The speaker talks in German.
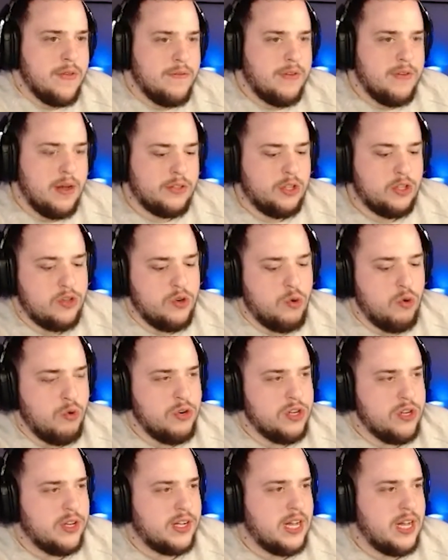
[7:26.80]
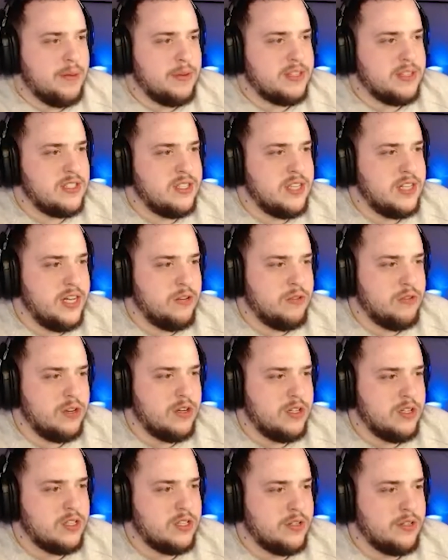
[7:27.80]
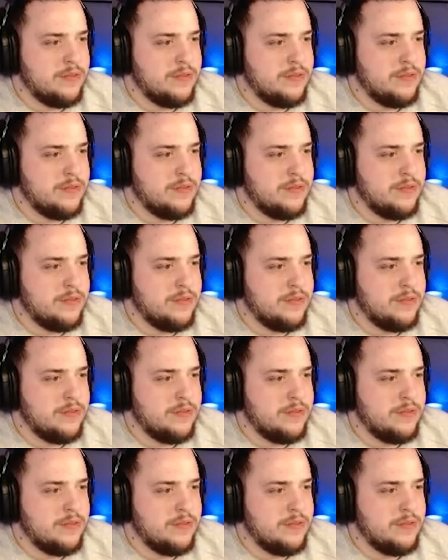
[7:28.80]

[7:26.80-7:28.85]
Wir haben doch eine 100er Kapazität, oder nicht?